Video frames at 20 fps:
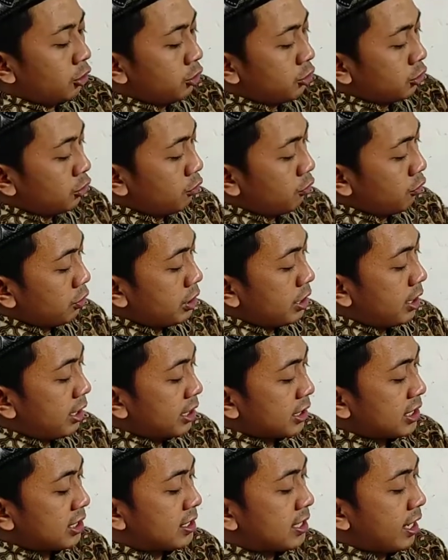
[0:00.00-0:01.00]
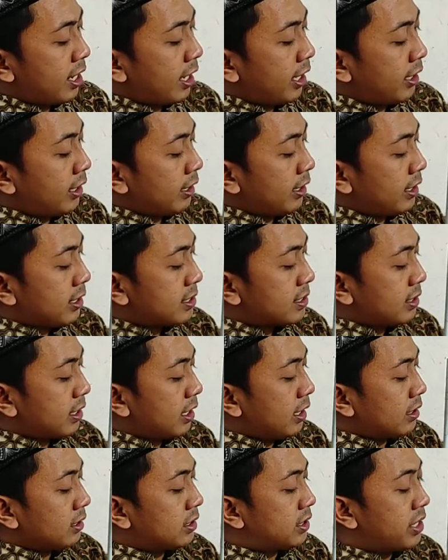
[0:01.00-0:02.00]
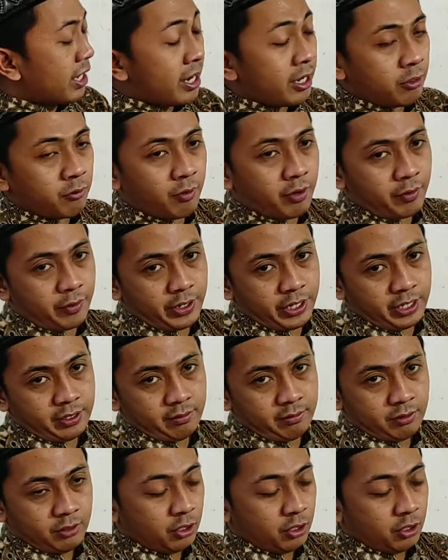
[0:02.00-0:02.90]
New Year's Day is in January